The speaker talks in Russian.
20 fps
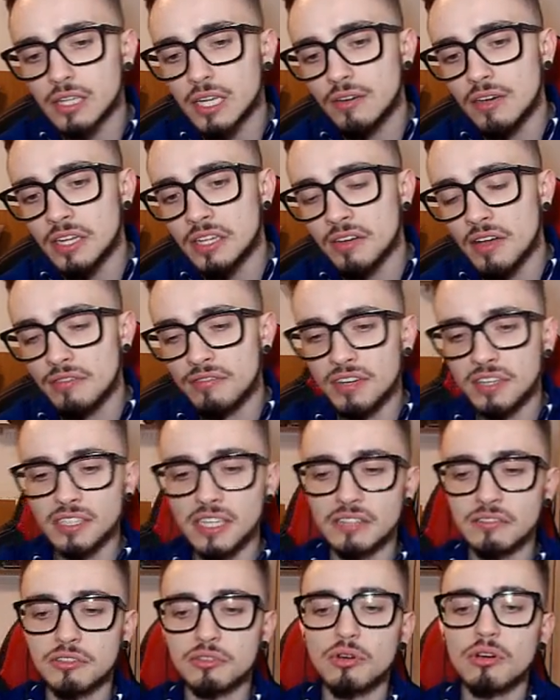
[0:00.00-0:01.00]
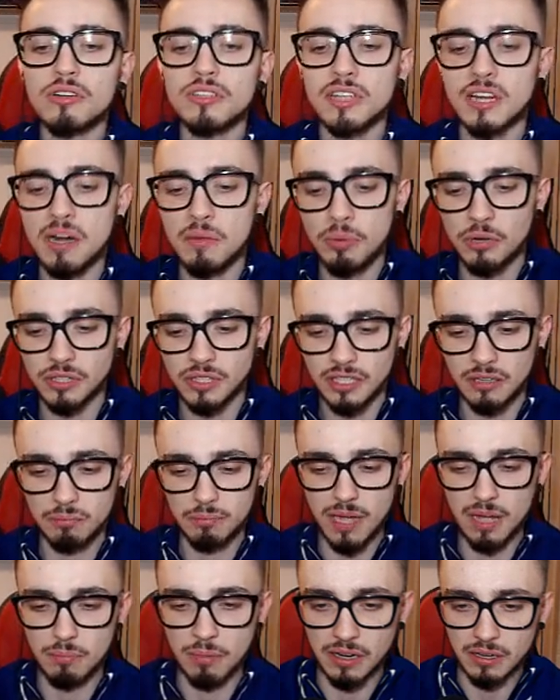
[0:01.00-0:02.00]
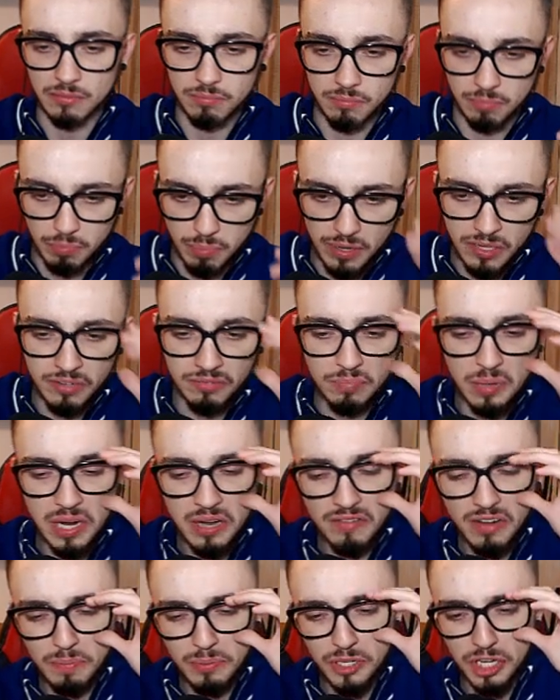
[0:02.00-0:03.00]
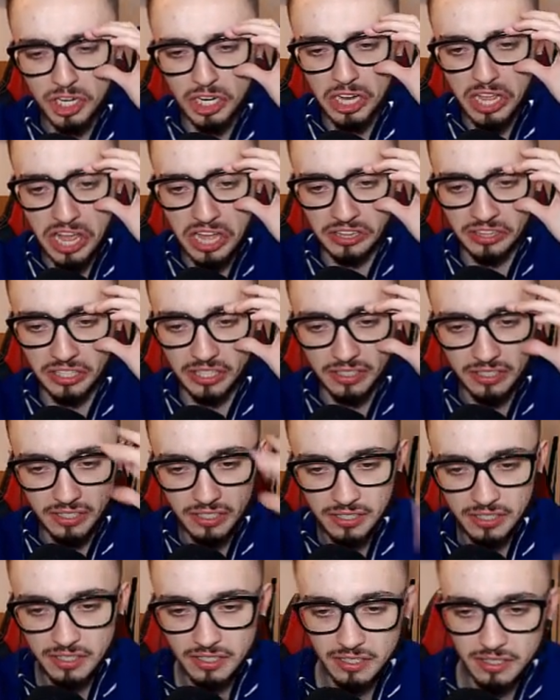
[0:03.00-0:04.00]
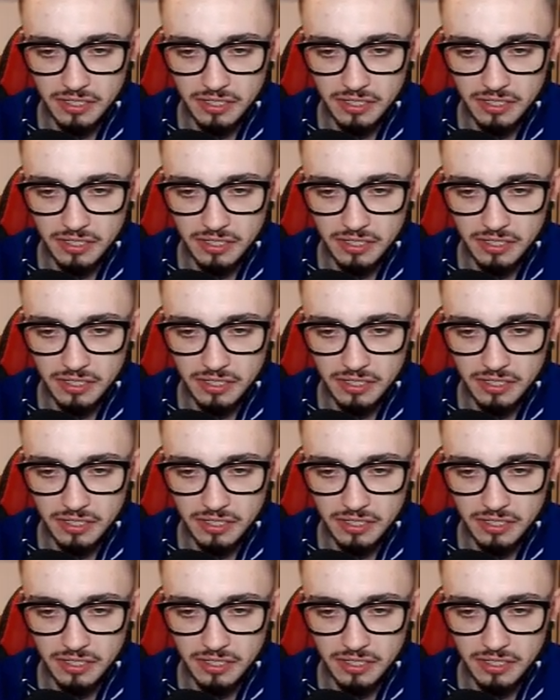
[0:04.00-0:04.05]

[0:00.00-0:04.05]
Так, давай, давай, выкладывай. Сколько заработал бабок? Бы были вообще клиенты?